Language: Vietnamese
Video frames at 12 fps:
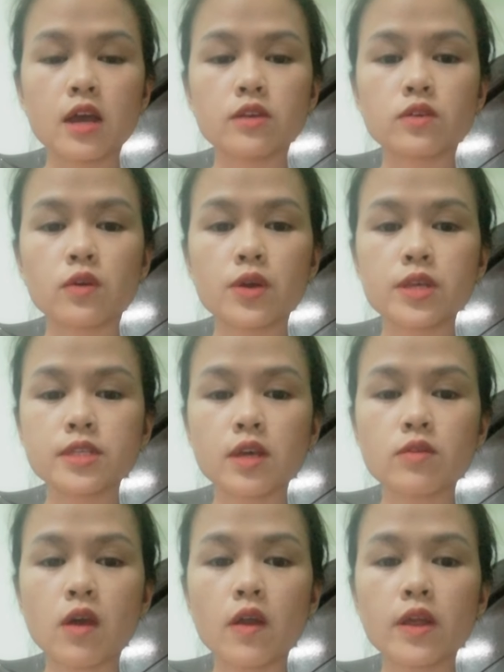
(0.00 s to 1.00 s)
rồi sau
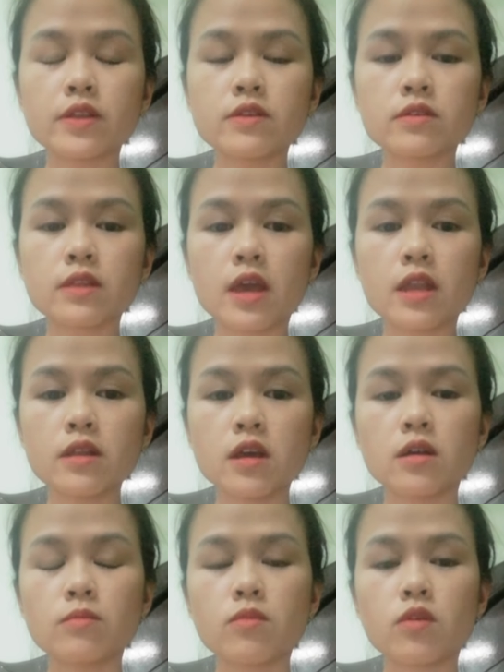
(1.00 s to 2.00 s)
đó là đưa đến
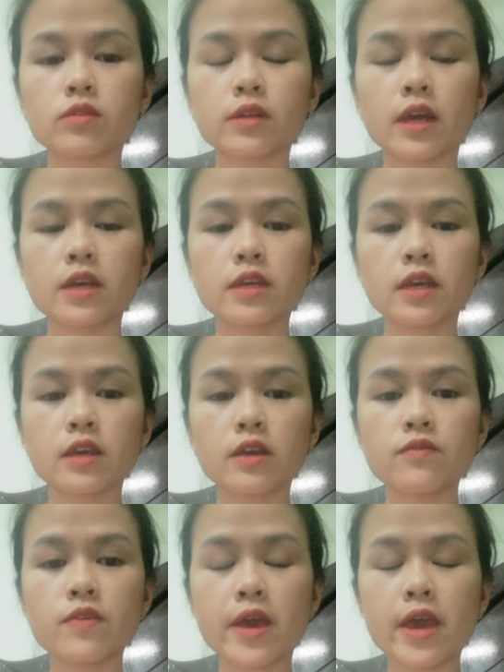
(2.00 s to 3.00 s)
một cái cái cái
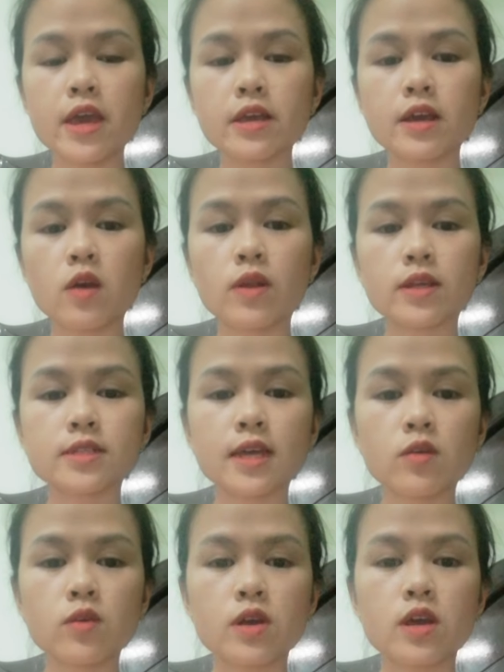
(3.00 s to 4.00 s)
vế câu đằng
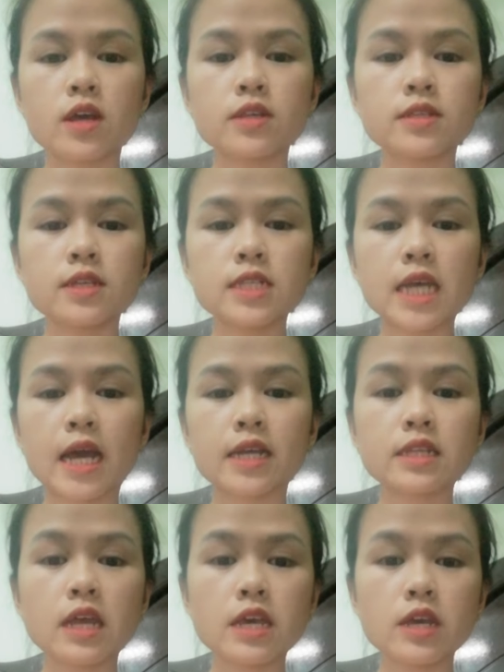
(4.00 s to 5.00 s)
sau diễn giải
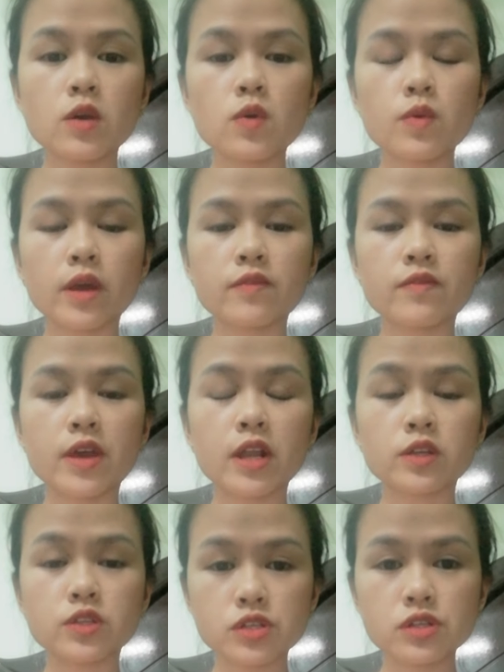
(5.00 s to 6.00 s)
theo cái vế đằng
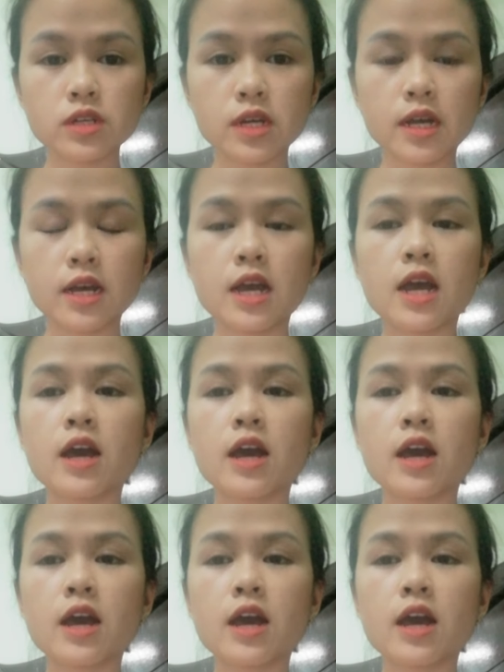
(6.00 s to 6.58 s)
trước ha